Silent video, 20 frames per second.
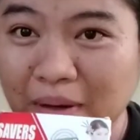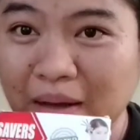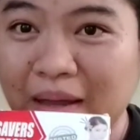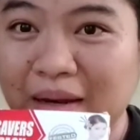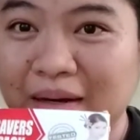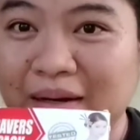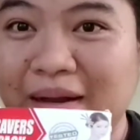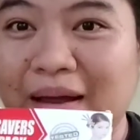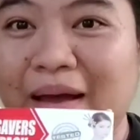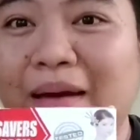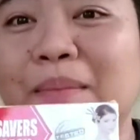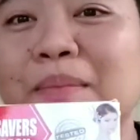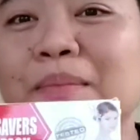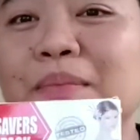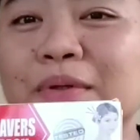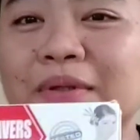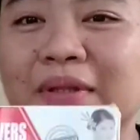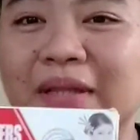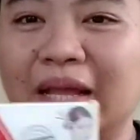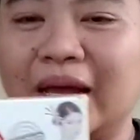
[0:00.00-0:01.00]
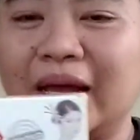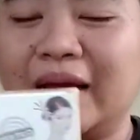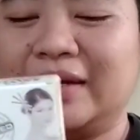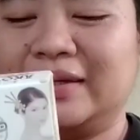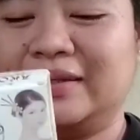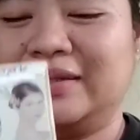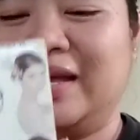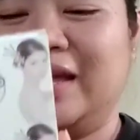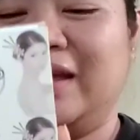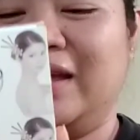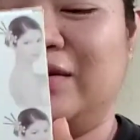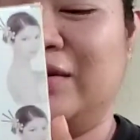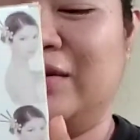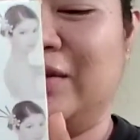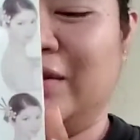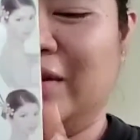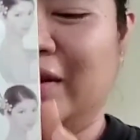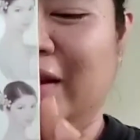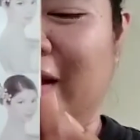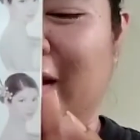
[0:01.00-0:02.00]
baka na ambot lang
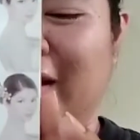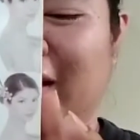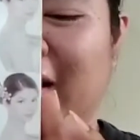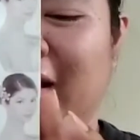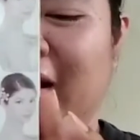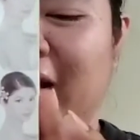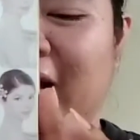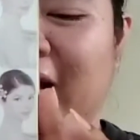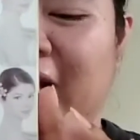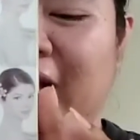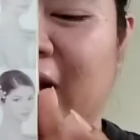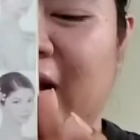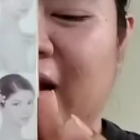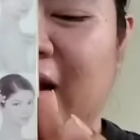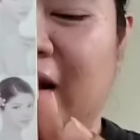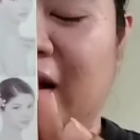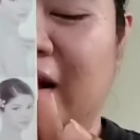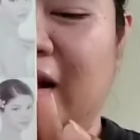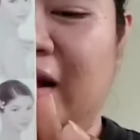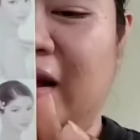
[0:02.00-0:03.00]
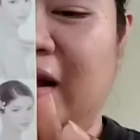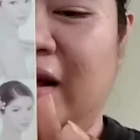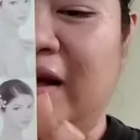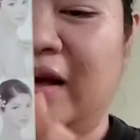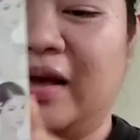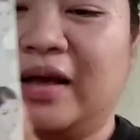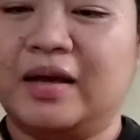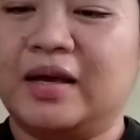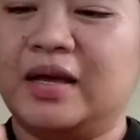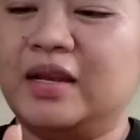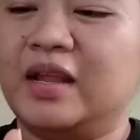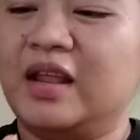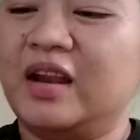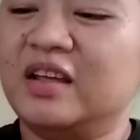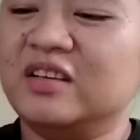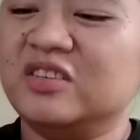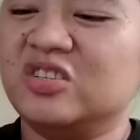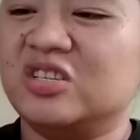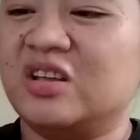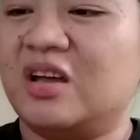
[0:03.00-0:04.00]
dayon. Ah, uh, kana
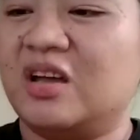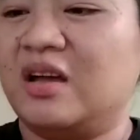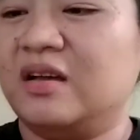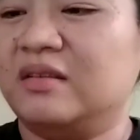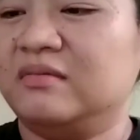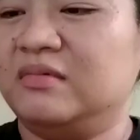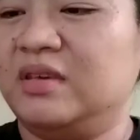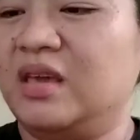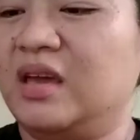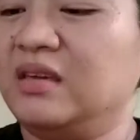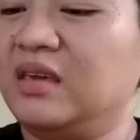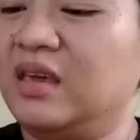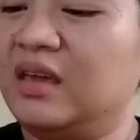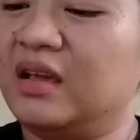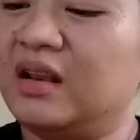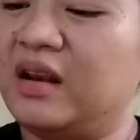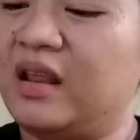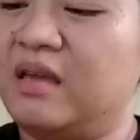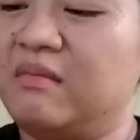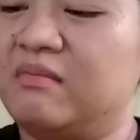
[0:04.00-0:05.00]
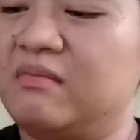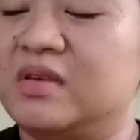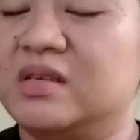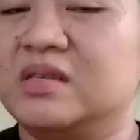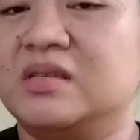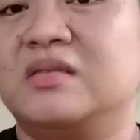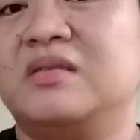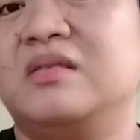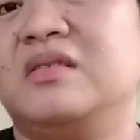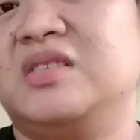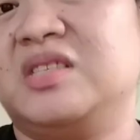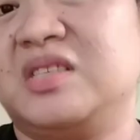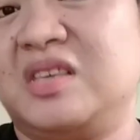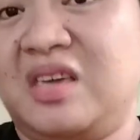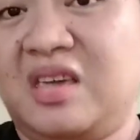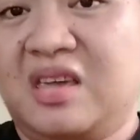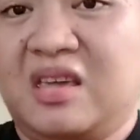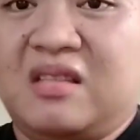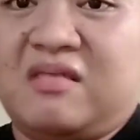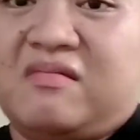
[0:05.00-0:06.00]
lang siya, yang gi-clean is
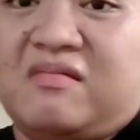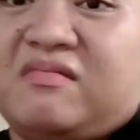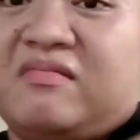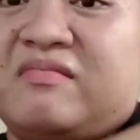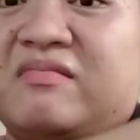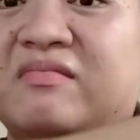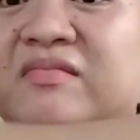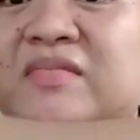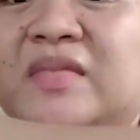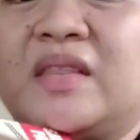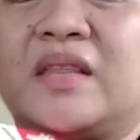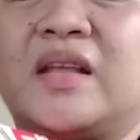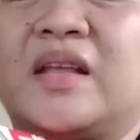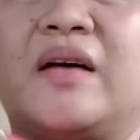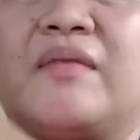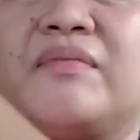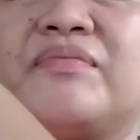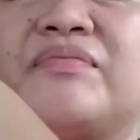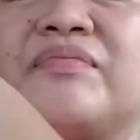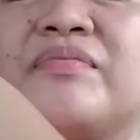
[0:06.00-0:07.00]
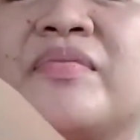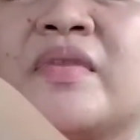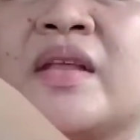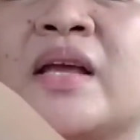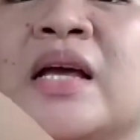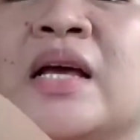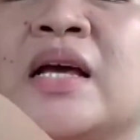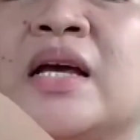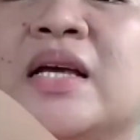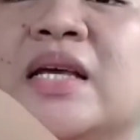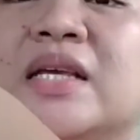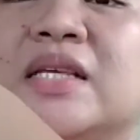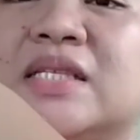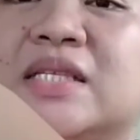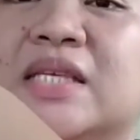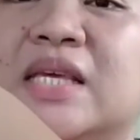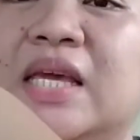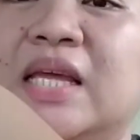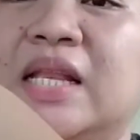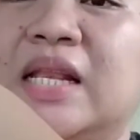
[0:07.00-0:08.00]
skin na
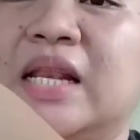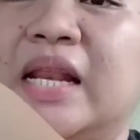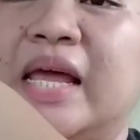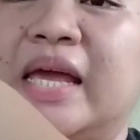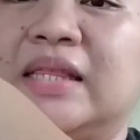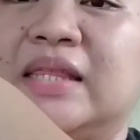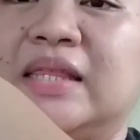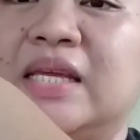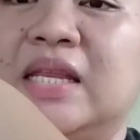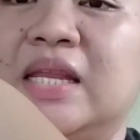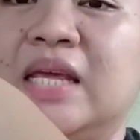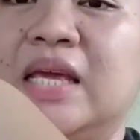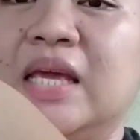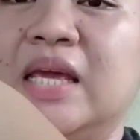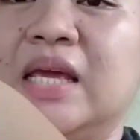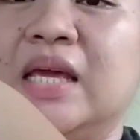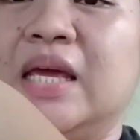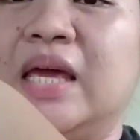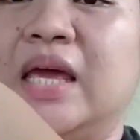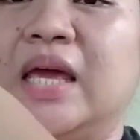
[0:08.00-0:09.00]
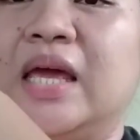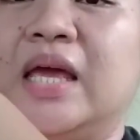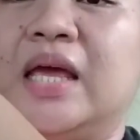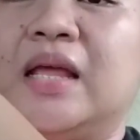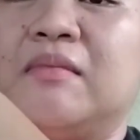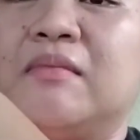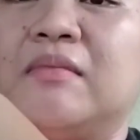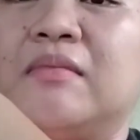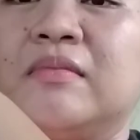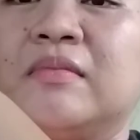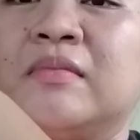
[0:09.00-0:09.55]
skin lightening and